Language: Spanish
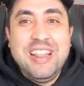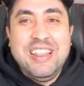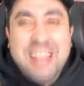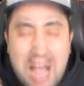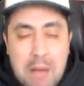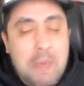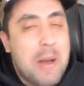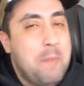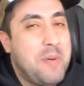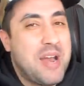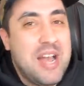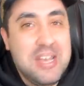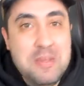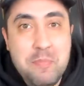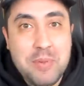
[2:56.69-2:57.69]
Daba
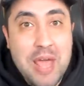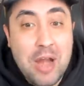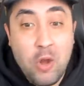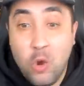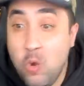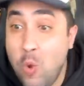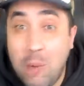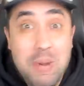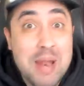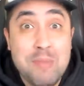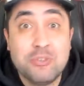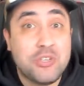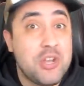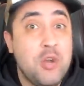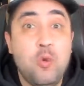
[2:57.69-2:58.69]
para limpiarlo. Lo
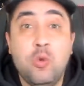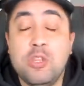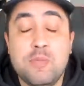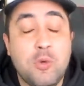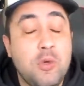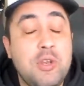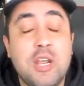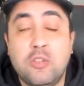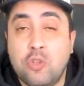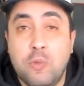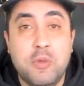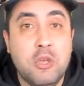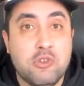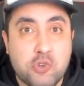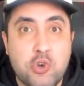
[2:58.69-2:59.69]
hablamos en el último directo mío.